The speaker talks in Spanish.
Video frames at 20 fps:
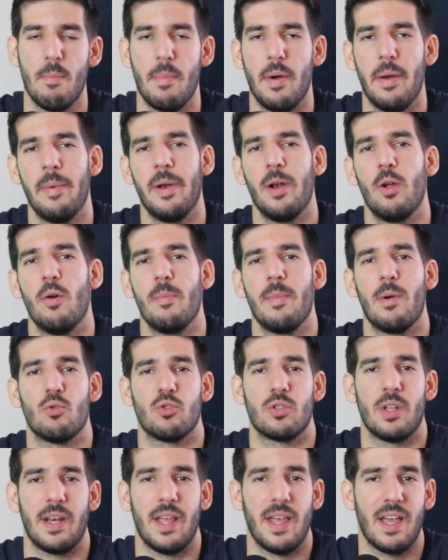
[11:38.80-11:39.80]
Primero, me
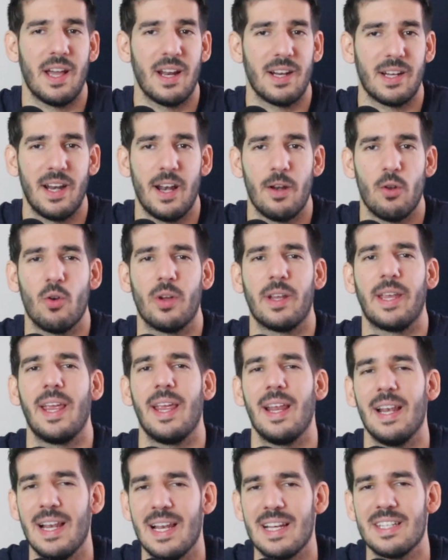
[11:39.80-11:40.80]
gustaría dejar claro
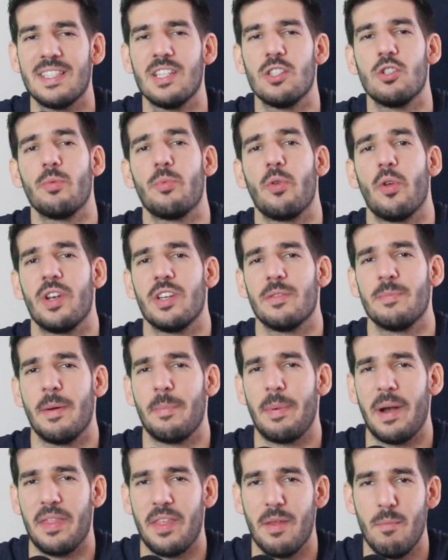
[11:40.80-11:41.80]
que las tres opciones
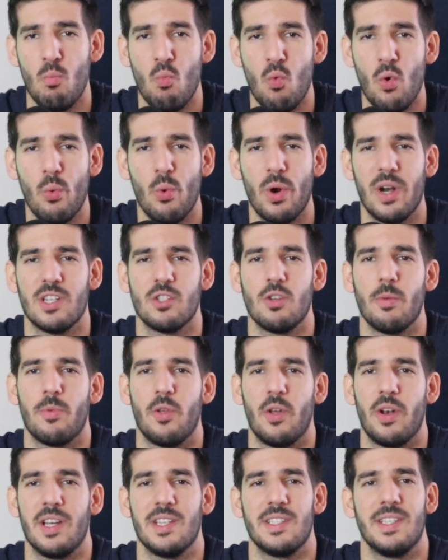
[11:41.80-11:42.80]
me parecen muy buenas
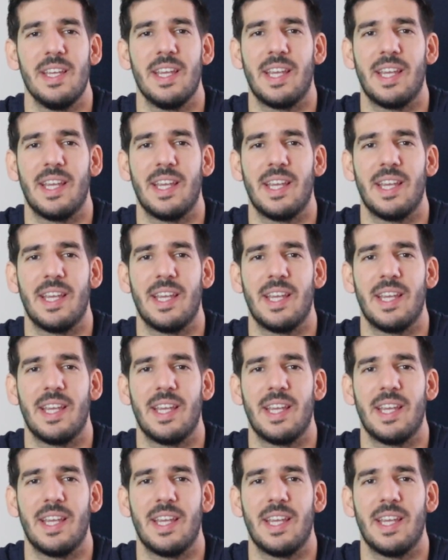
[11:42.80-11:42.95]
opciones